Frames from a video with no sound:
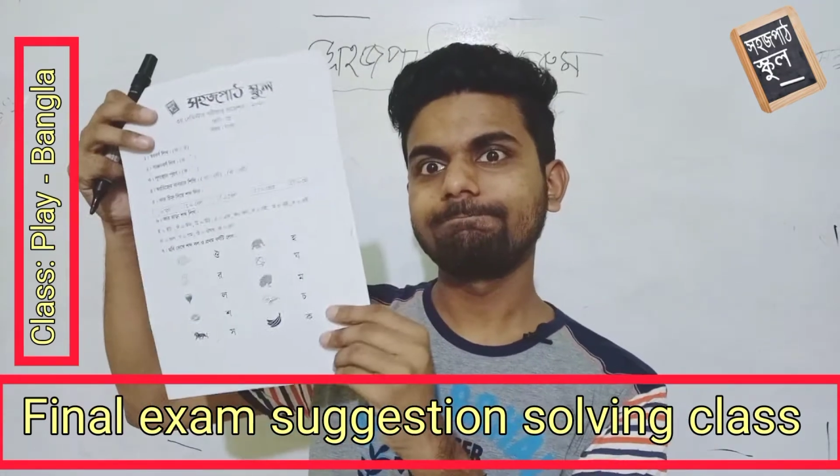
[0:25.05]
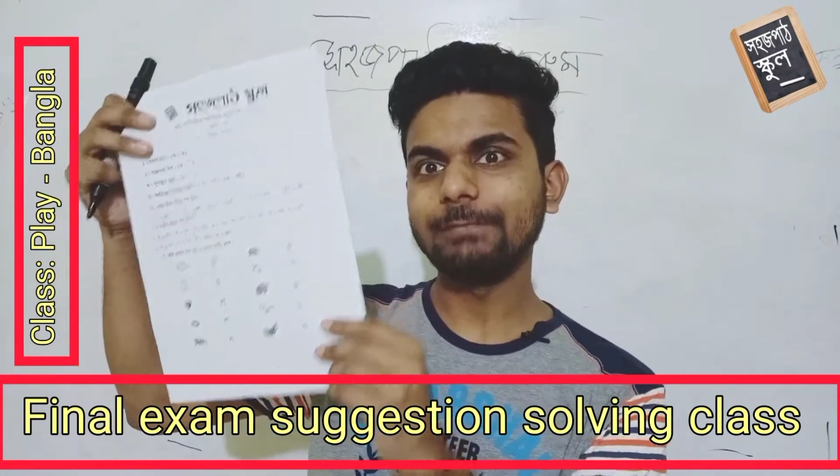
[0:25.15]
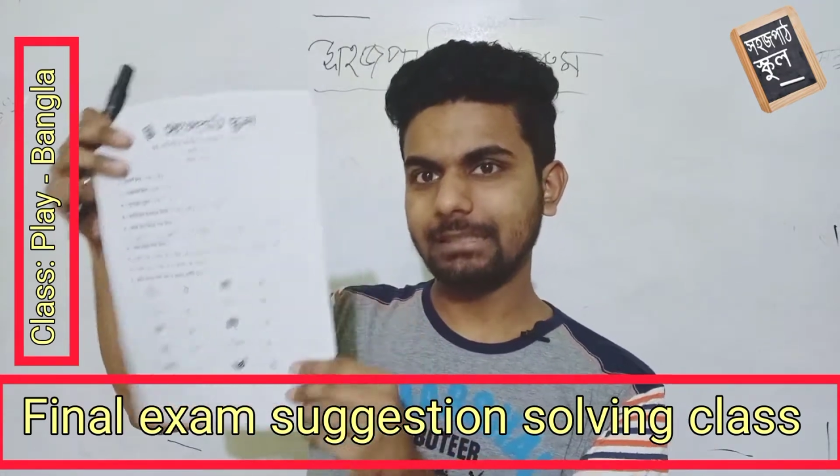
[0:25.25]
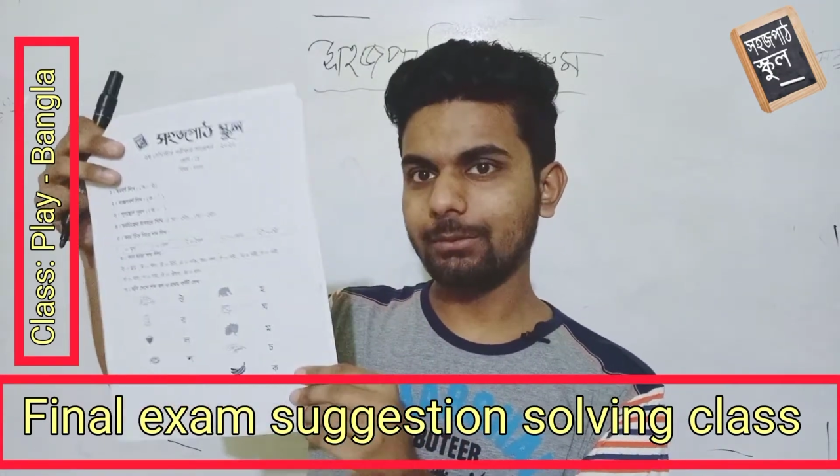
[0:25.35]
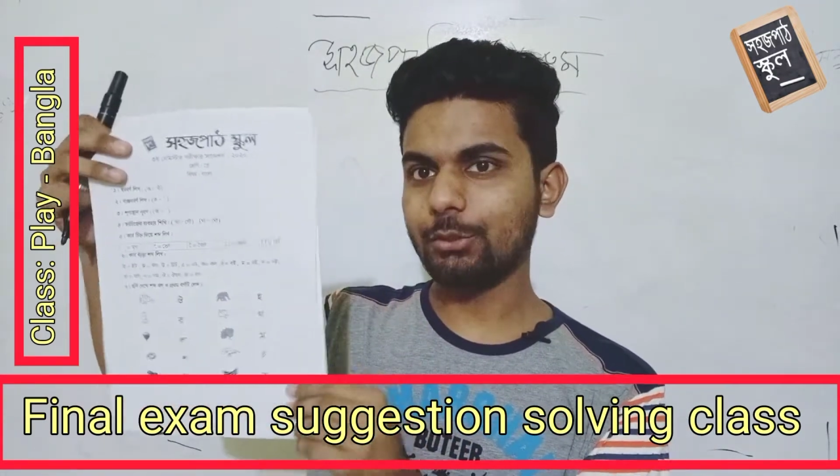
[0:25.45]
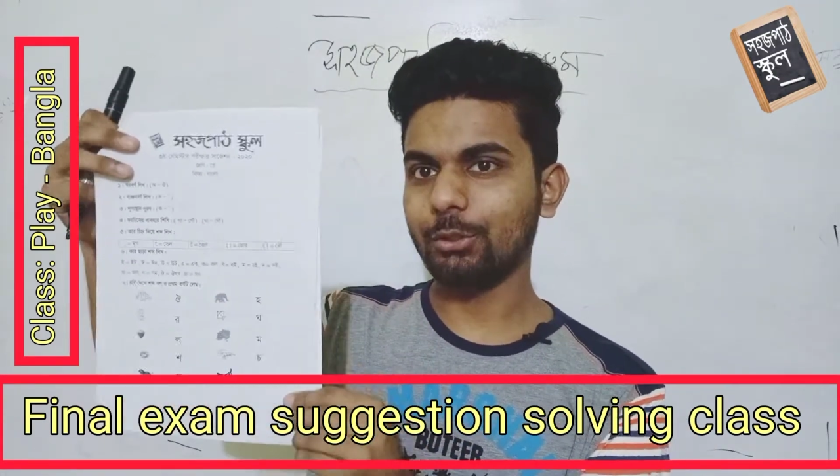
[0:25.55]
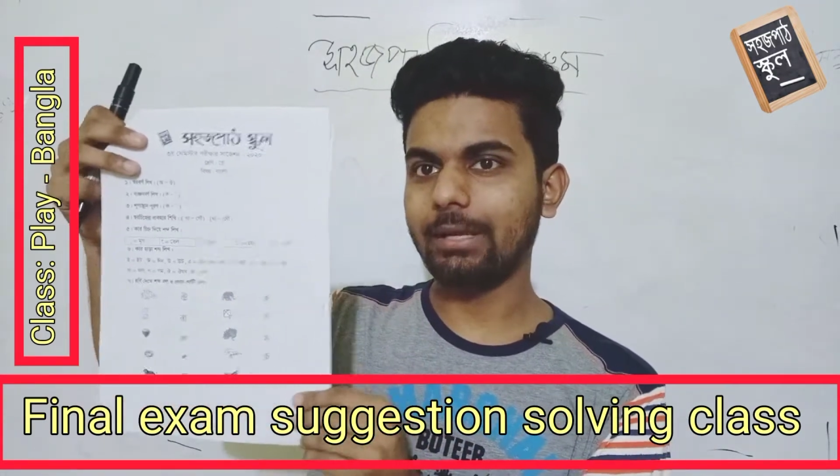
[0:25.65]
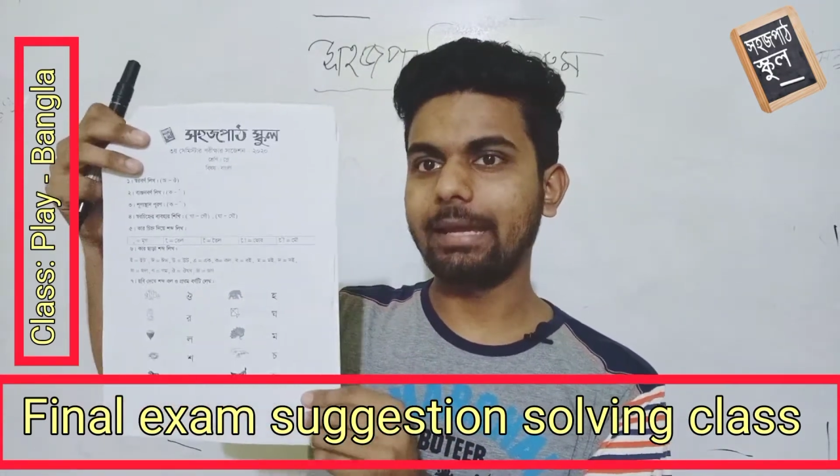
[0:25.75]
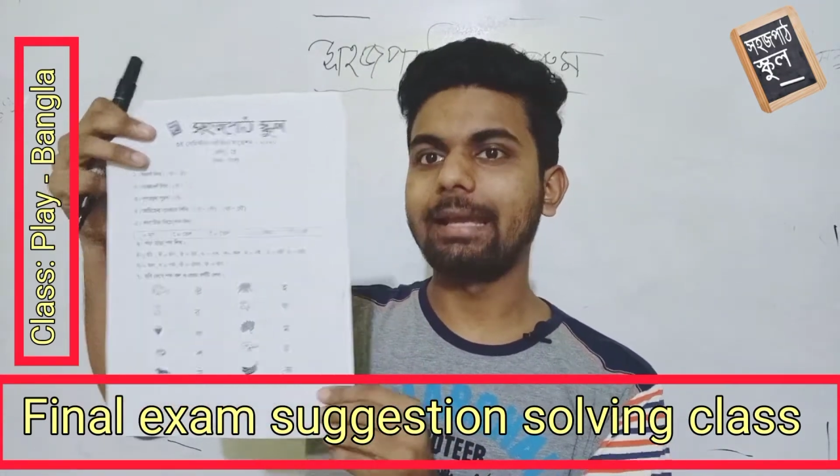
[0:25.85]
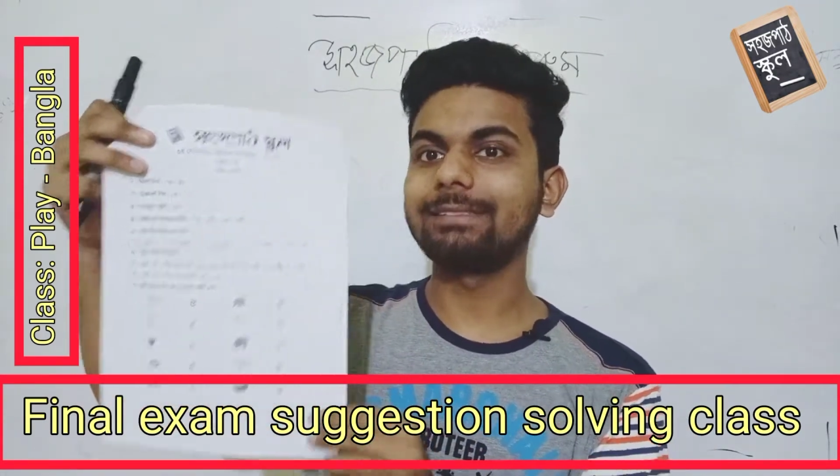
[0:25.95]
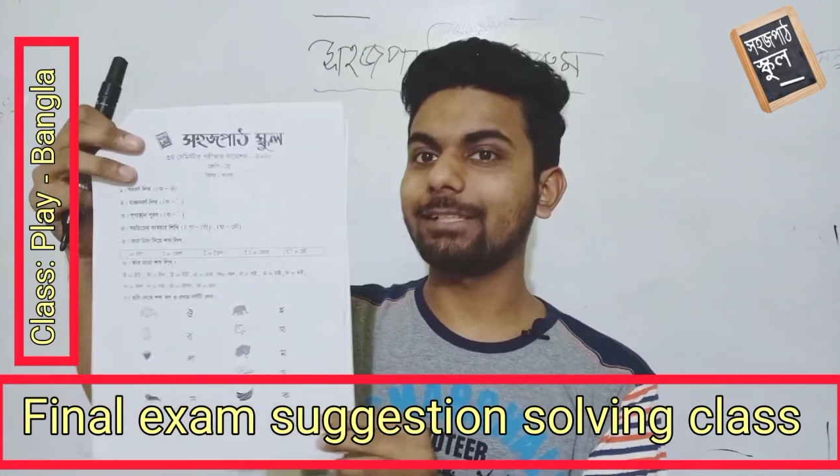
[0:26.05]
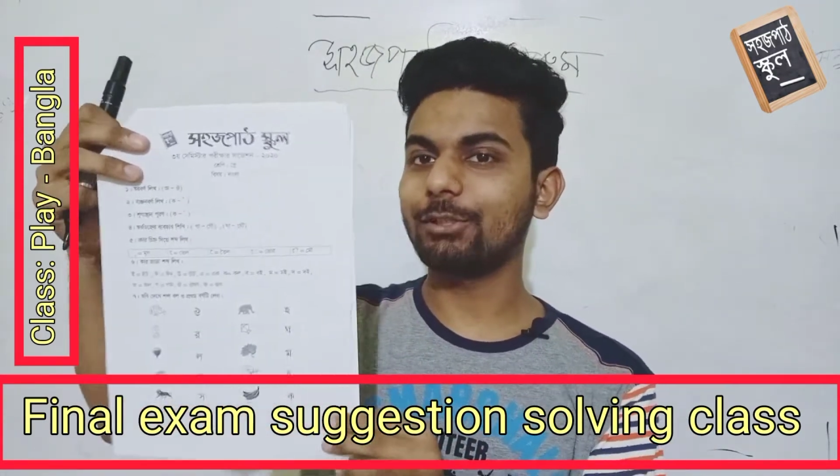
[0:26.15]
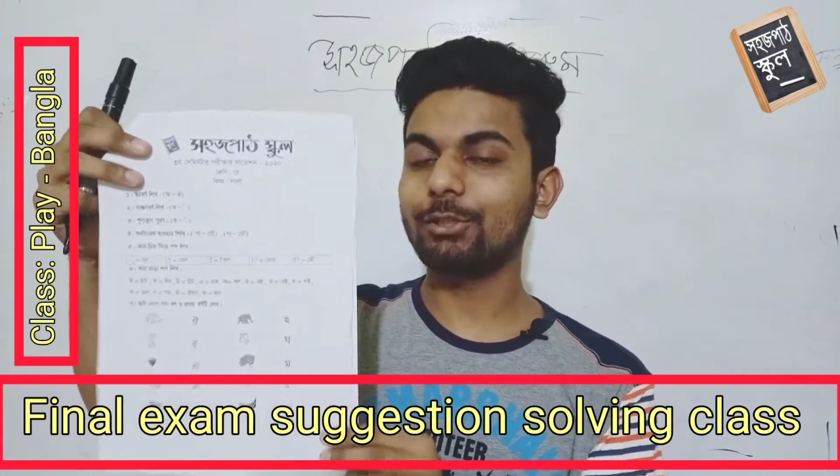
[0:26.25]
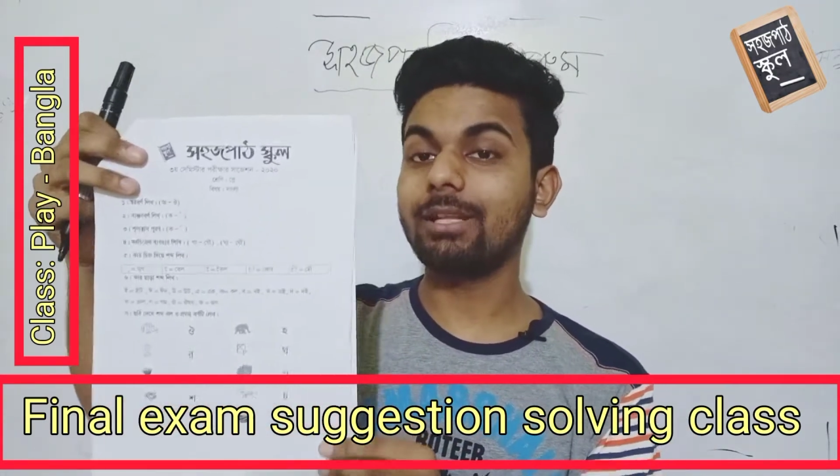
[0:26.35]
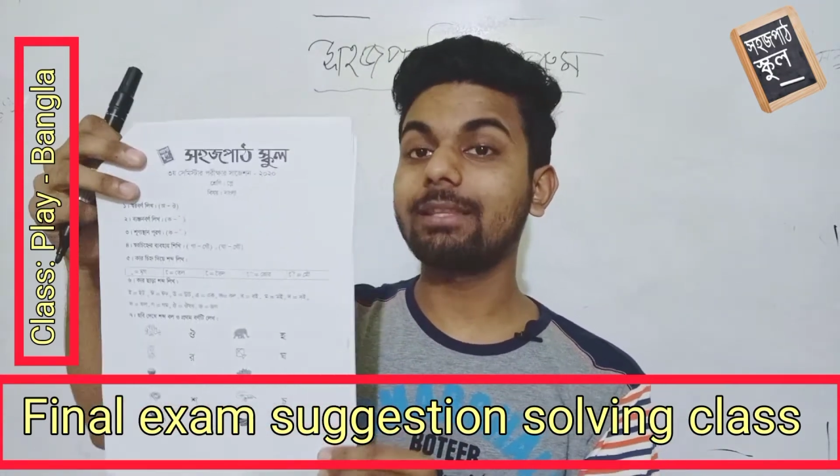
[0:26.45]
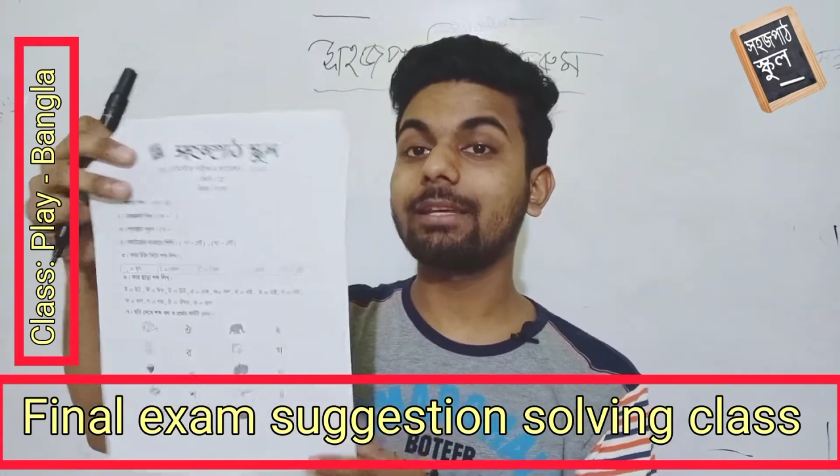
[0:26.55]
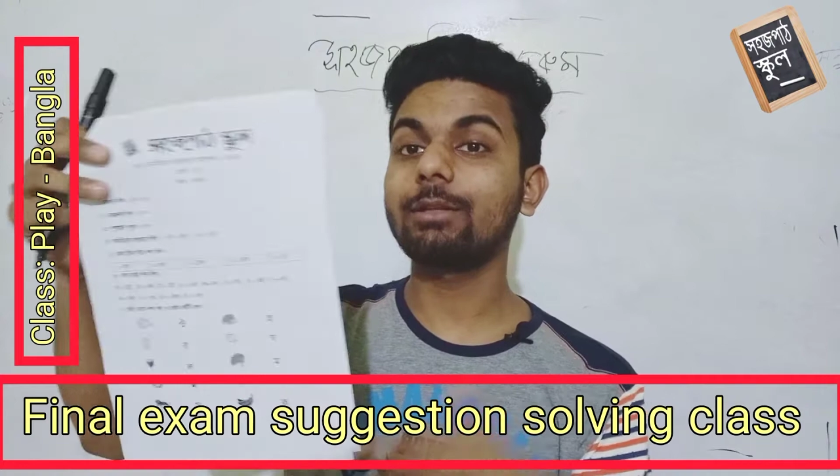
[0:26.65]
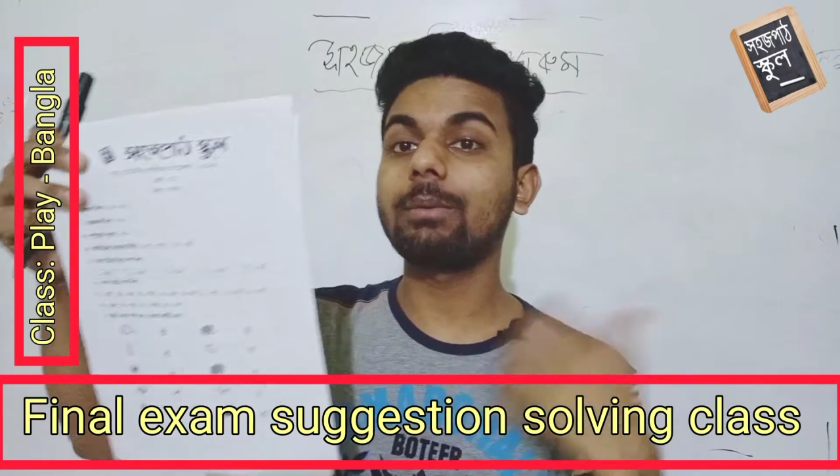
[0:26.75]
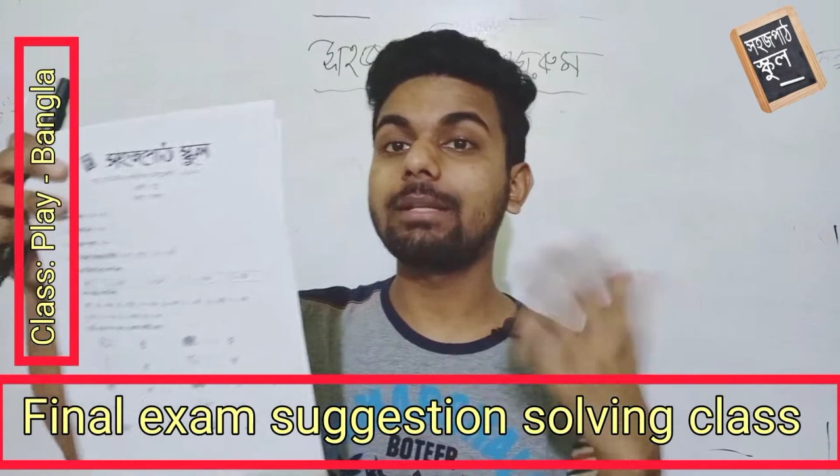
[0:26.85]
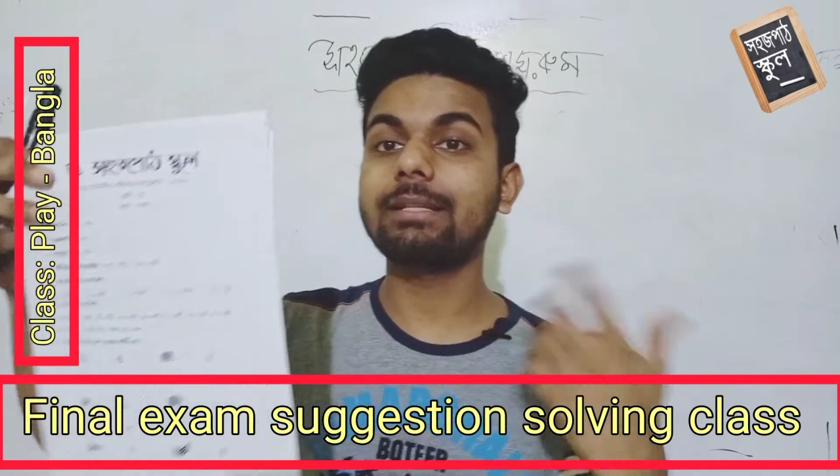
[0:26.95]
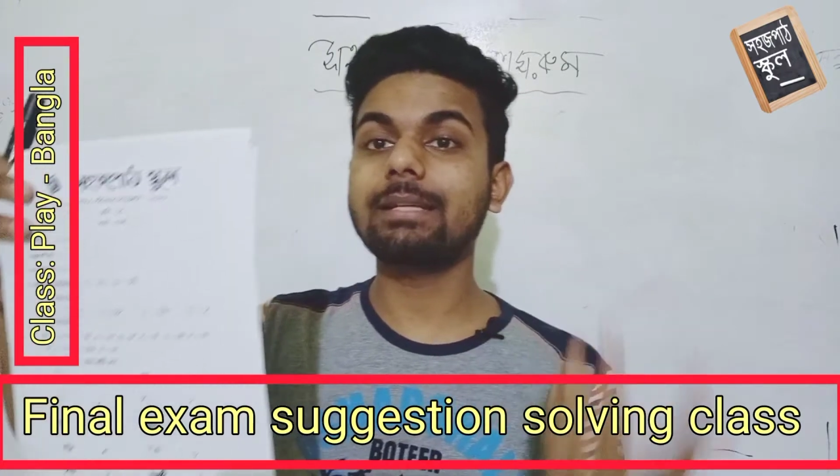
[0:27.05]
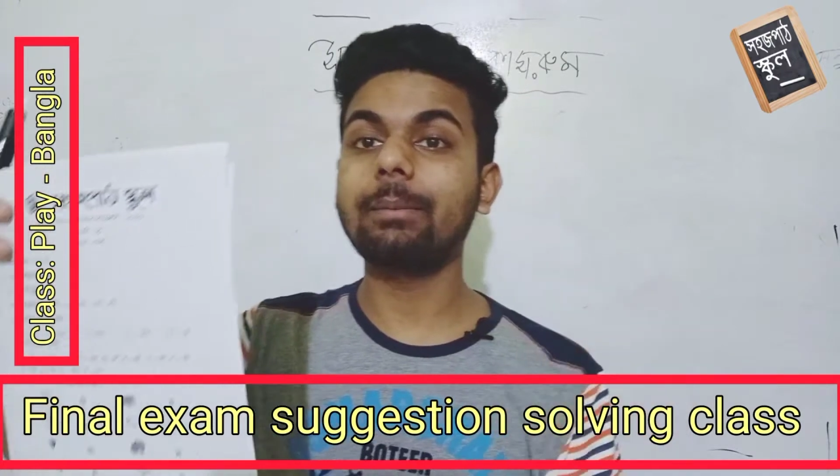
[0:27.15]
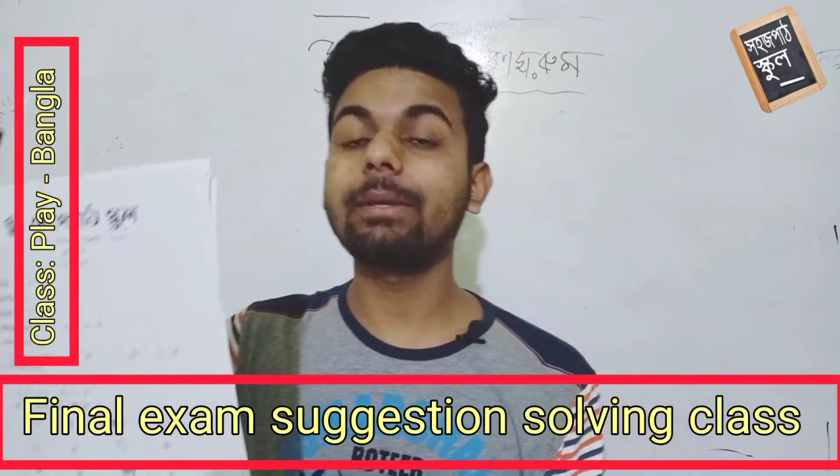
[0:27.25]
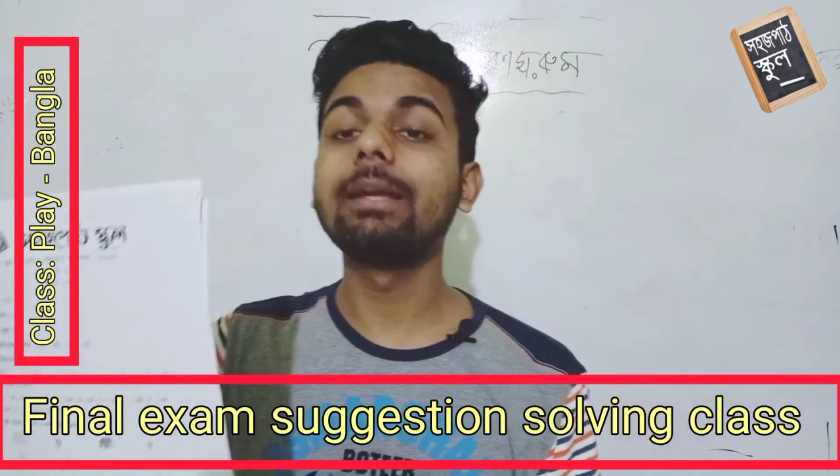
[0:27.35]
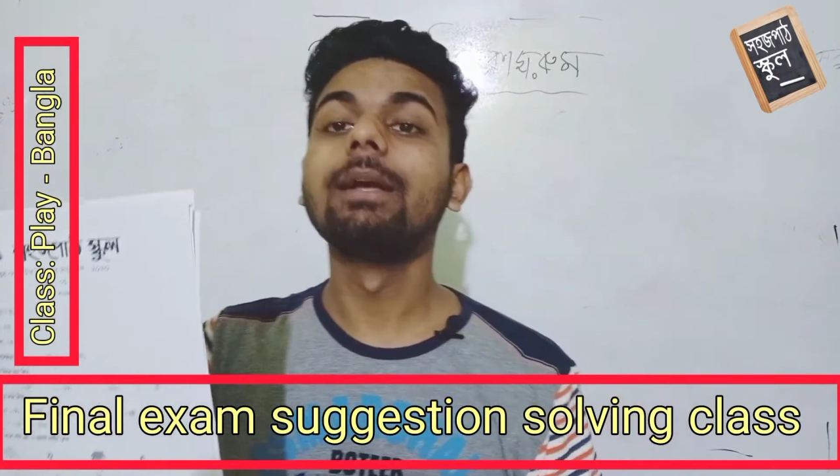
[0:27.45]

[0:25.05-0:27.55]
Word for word: দেখতে পাচ্ছ হ্যাঁ এই সাজেশনটা থেকে তোমাদের আজকে আমি